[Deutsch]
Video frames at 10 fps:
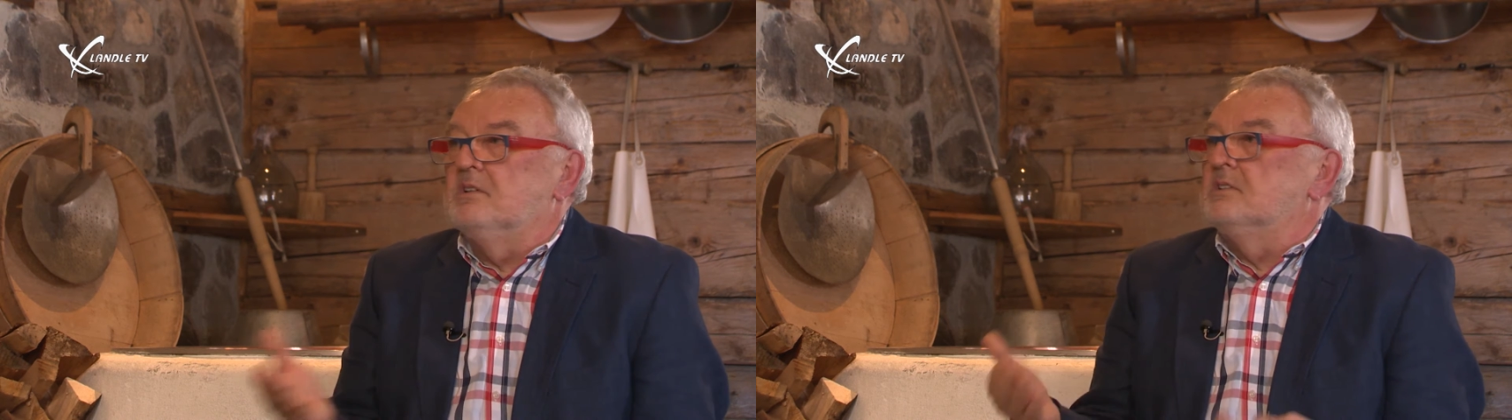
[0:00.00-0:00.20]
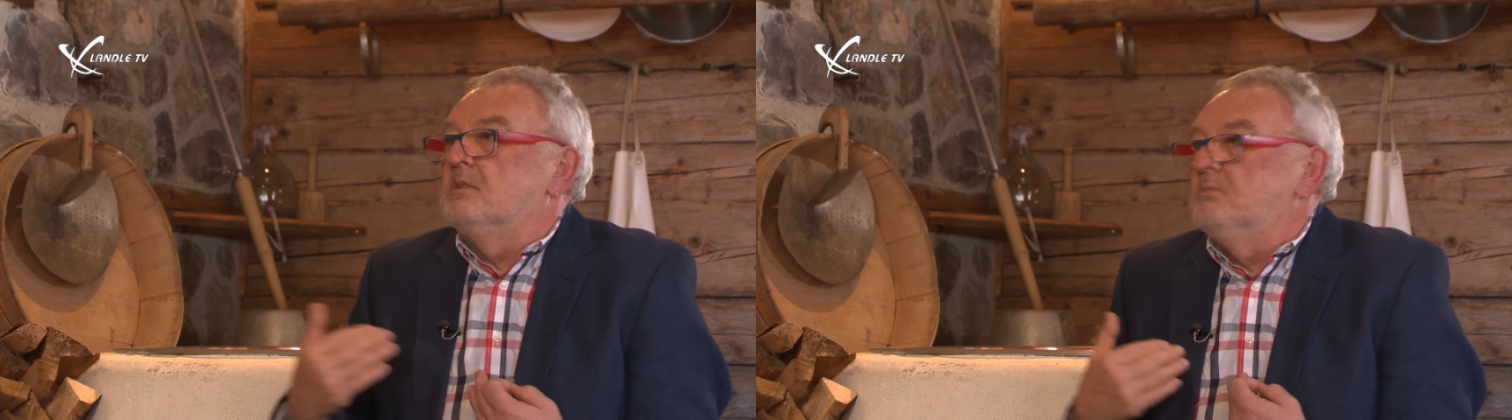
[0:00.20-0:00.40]

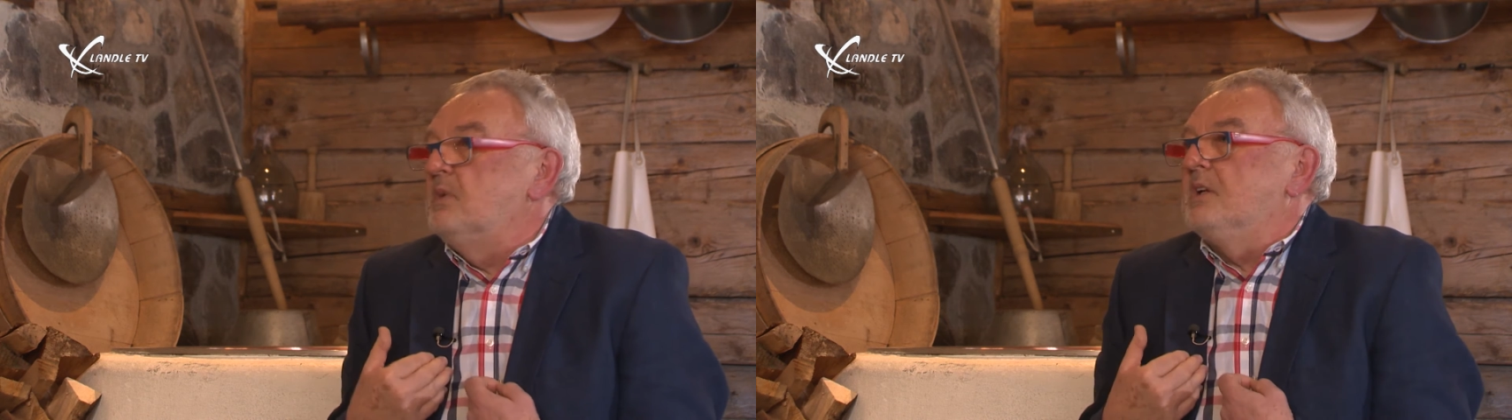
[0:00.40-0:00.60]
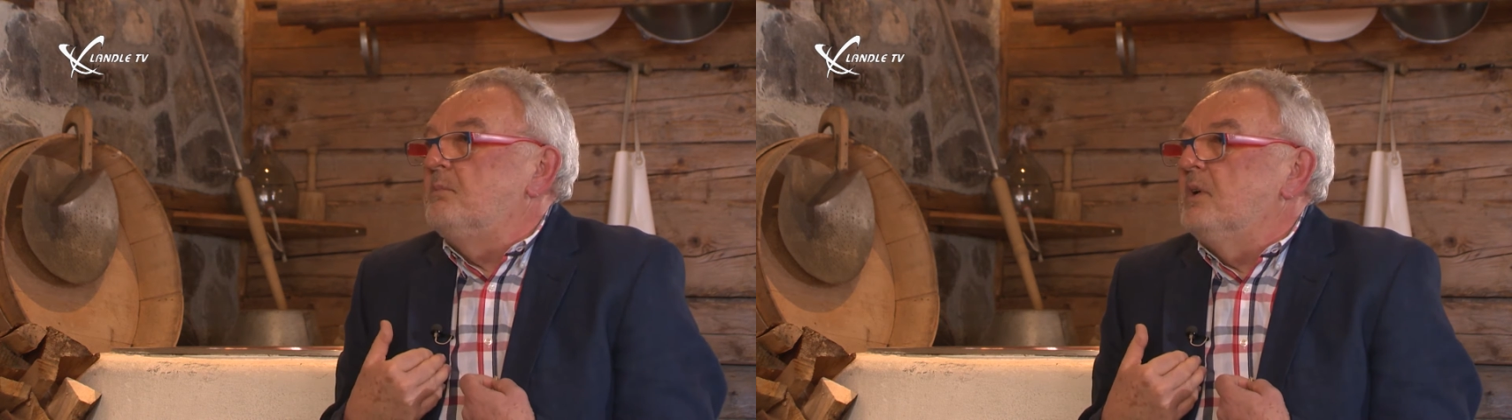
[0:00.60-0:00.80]
dass er
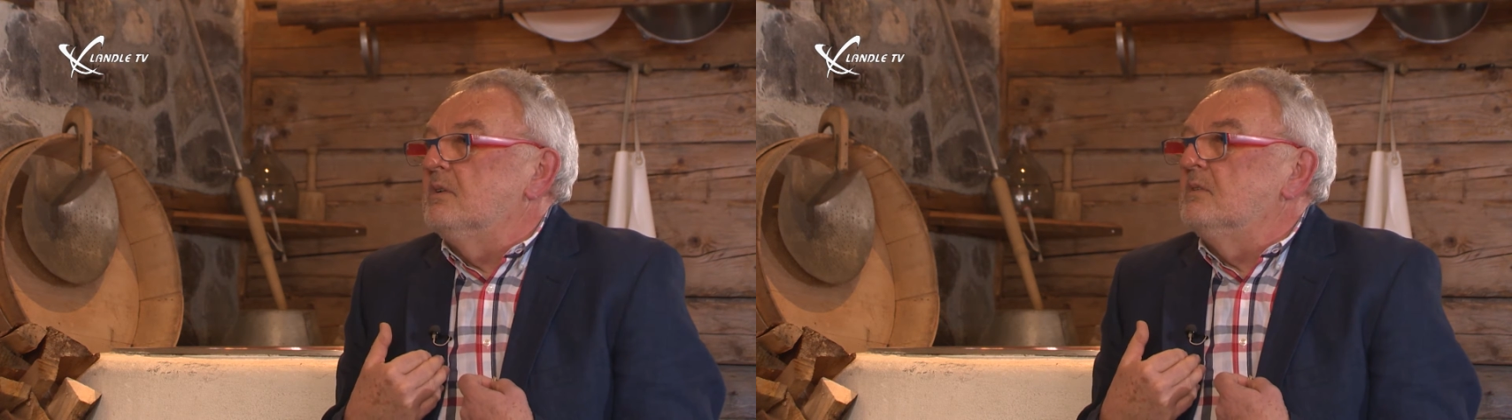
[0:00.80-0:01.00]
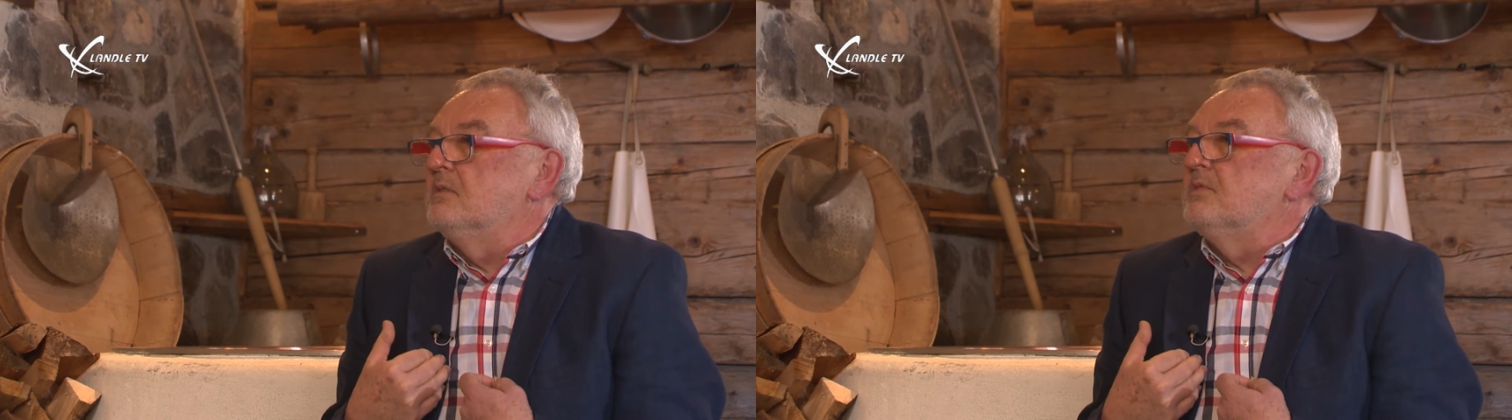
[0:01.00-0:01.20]
meine
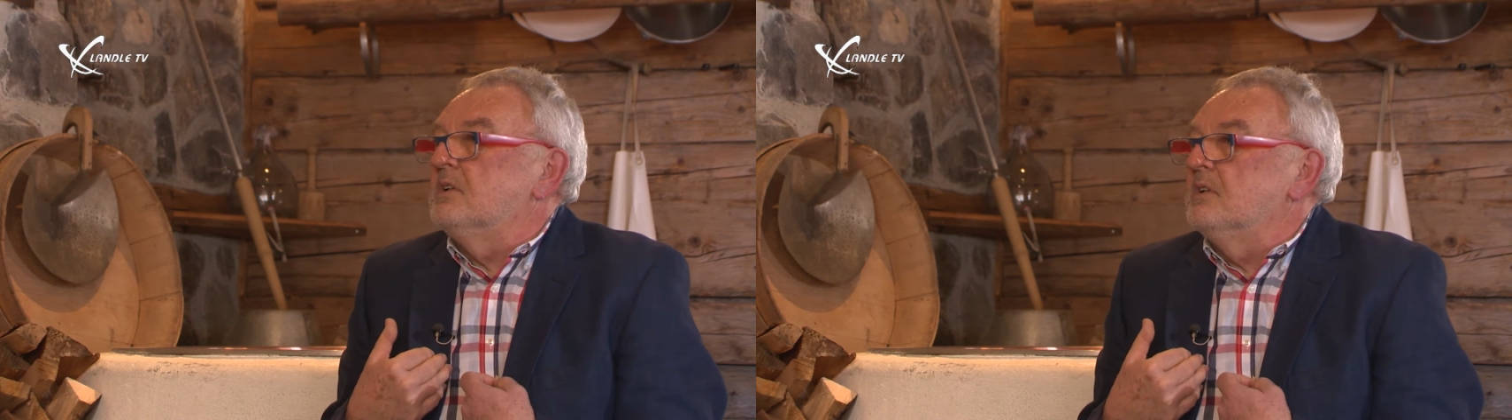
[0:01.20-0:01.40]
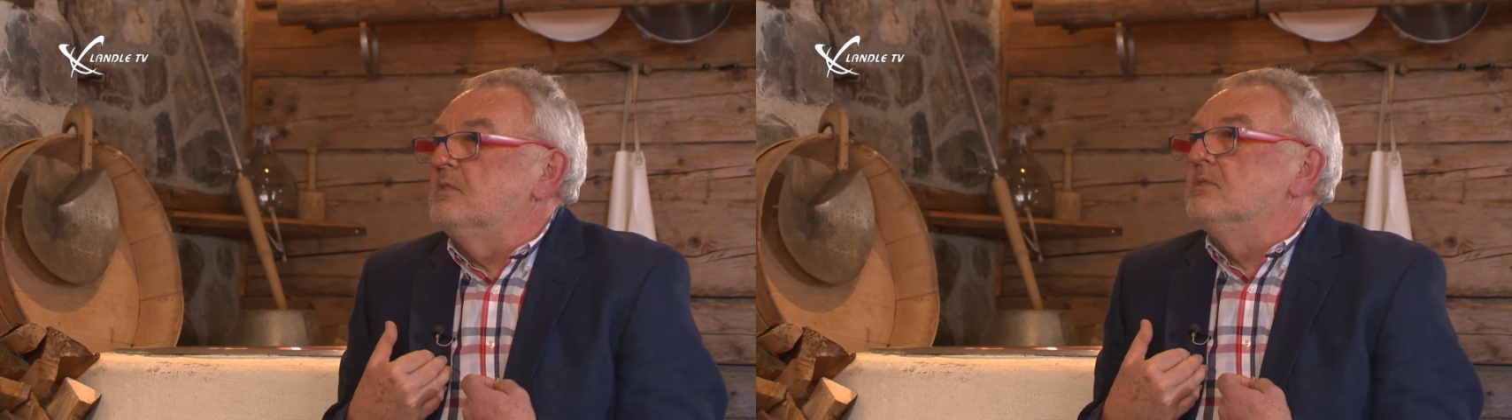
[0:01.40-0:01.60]
Meinung
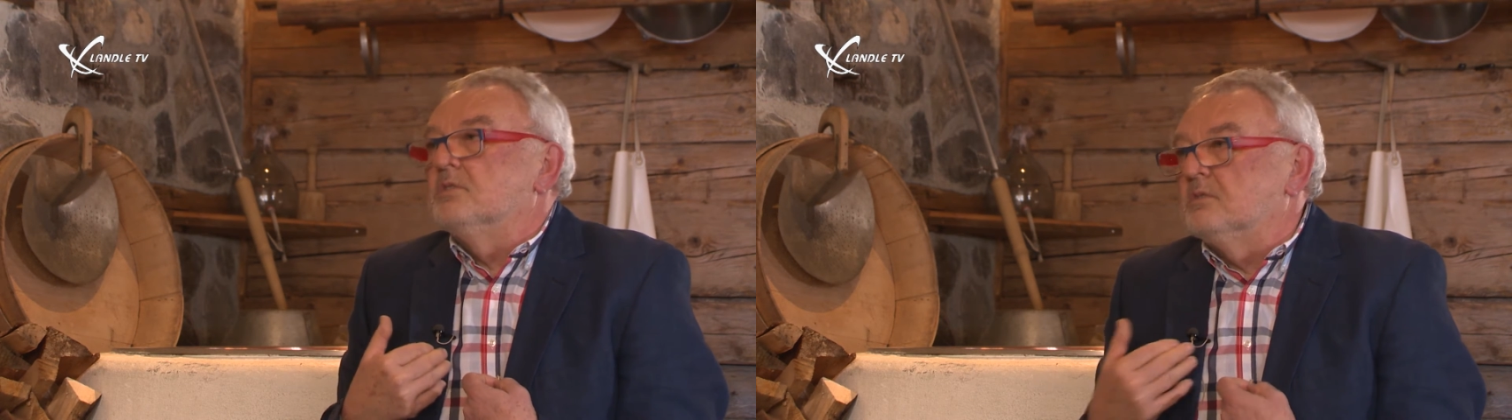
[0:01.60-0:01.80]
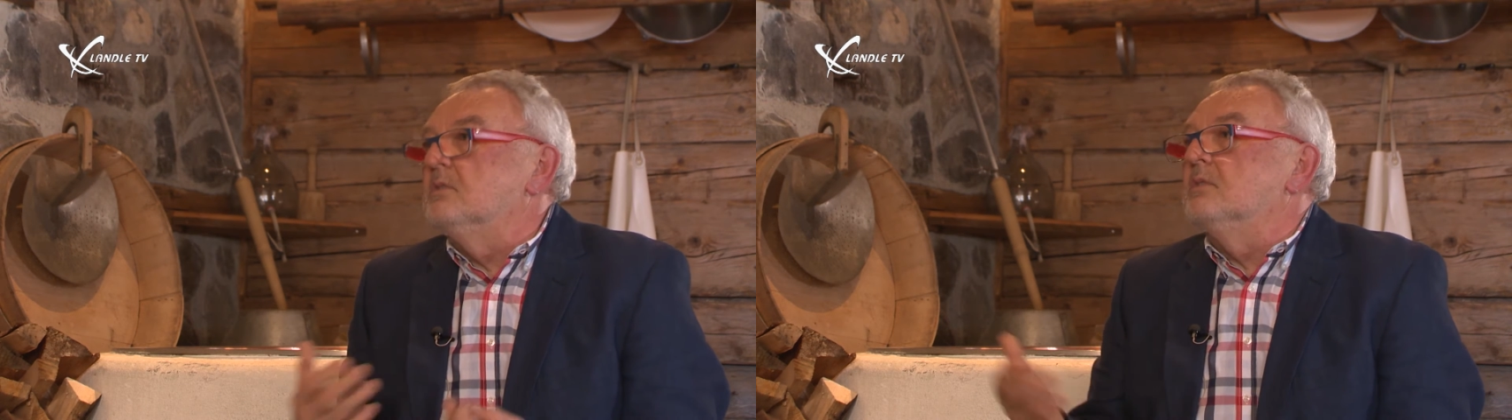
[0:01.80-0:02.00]
vertritt und
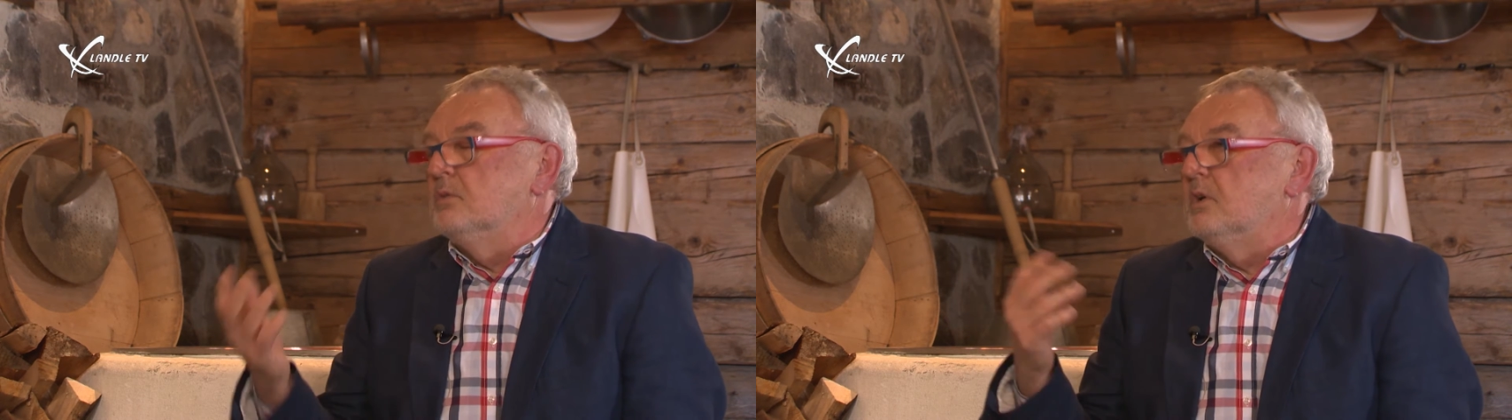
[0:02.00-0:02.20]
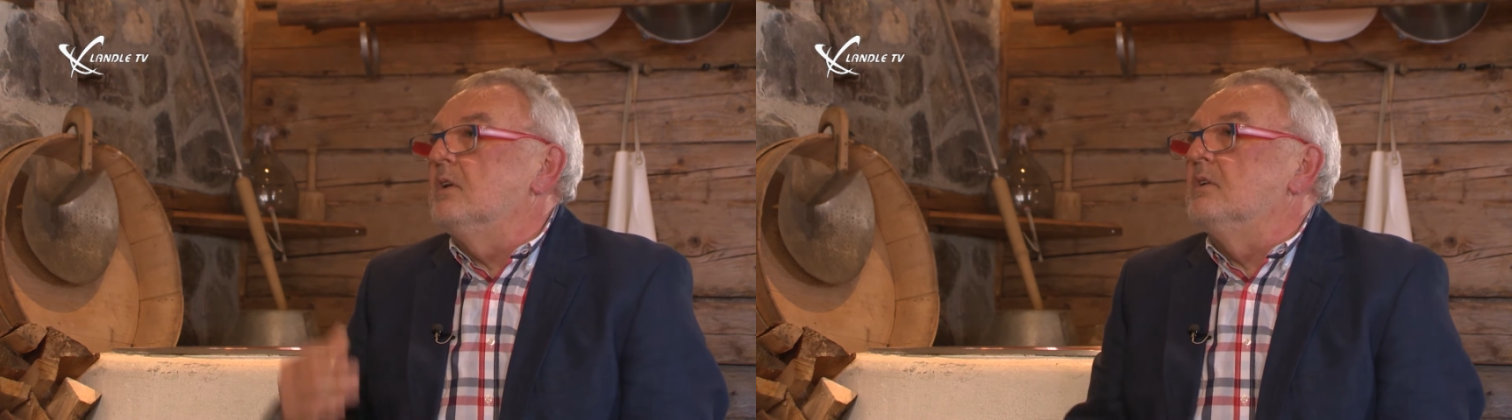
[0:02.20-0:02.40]
sagt, na
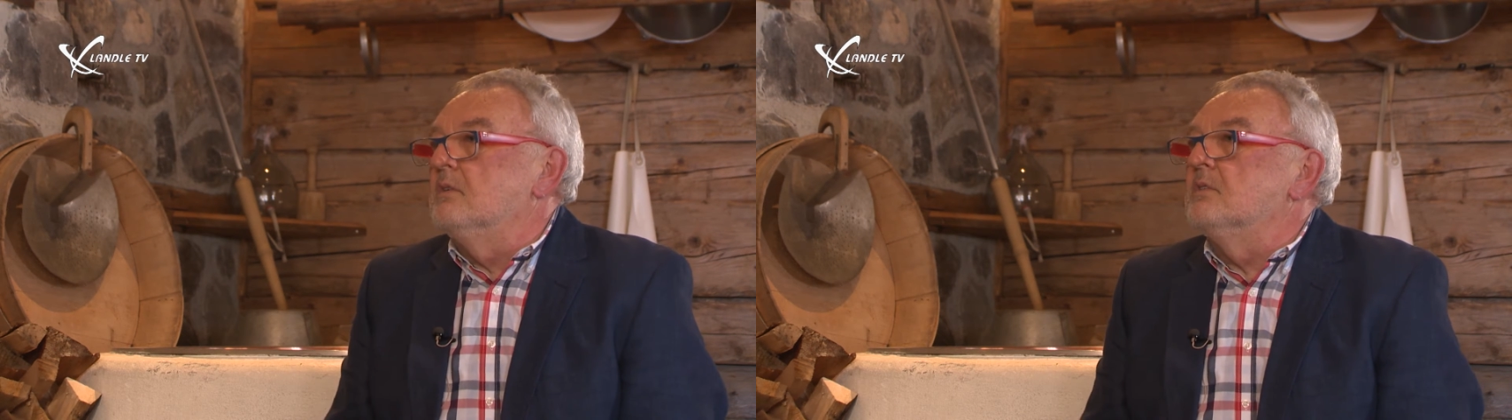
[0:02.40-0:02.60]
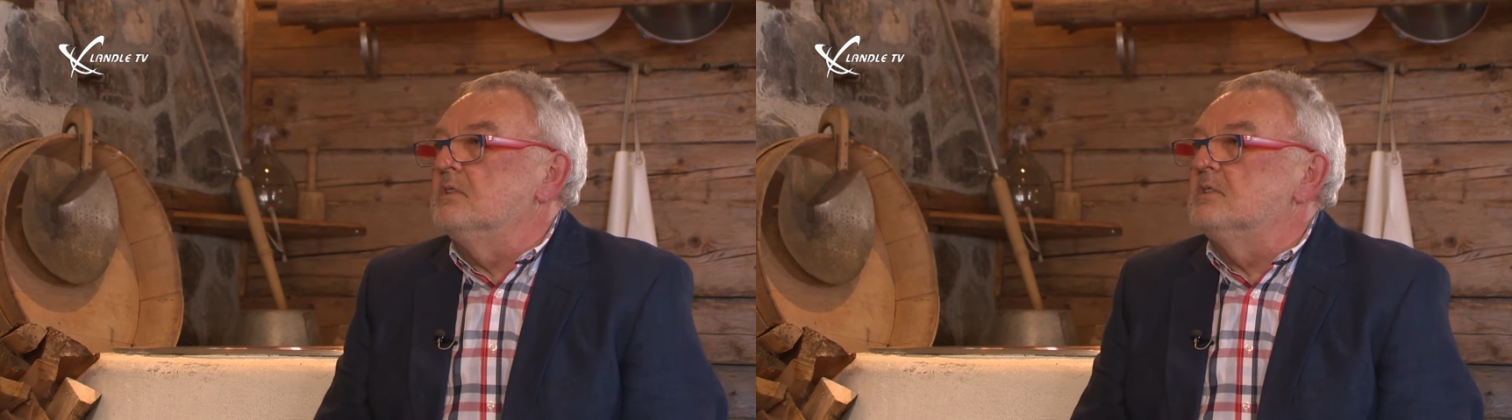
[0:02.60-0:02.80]
okay,
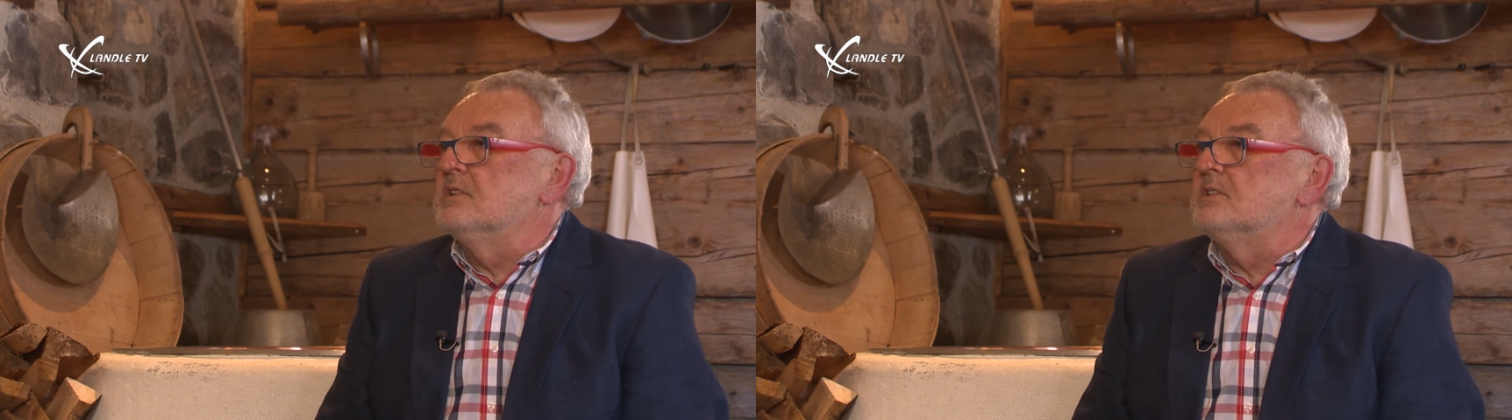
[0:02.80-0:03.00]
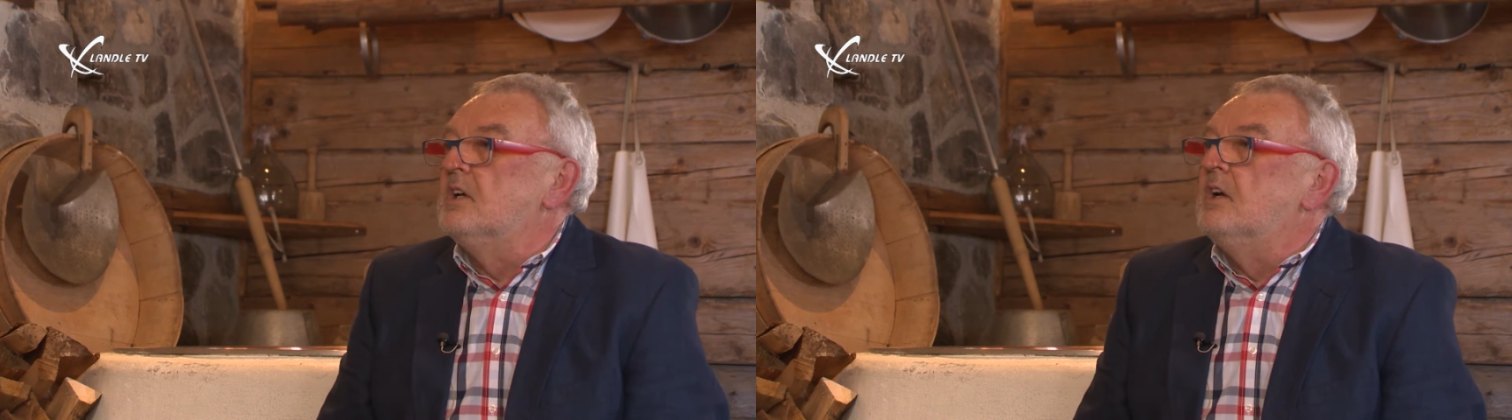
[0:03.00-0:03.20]
das ist
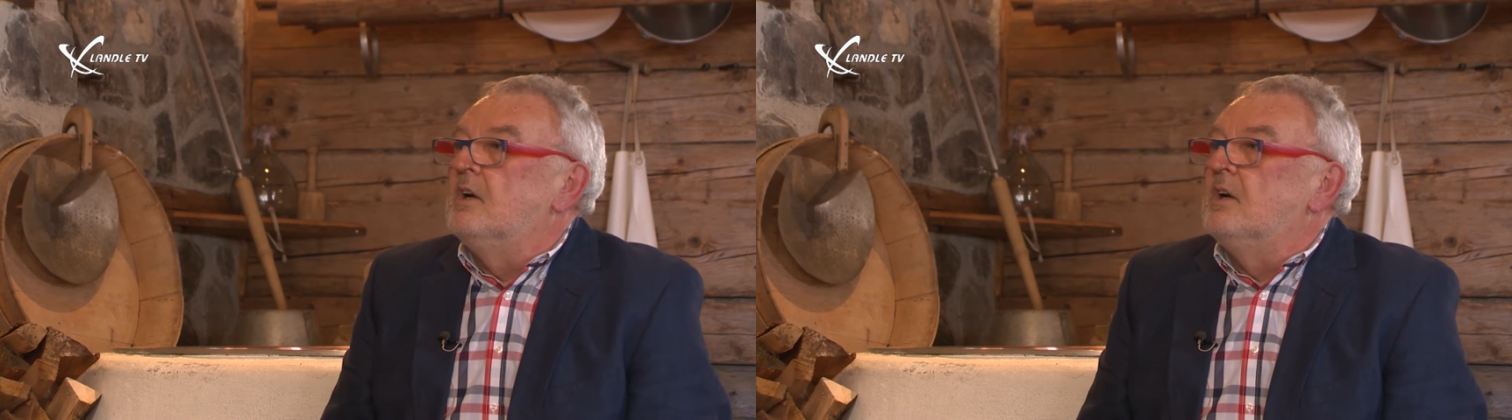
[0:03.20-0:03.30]
es.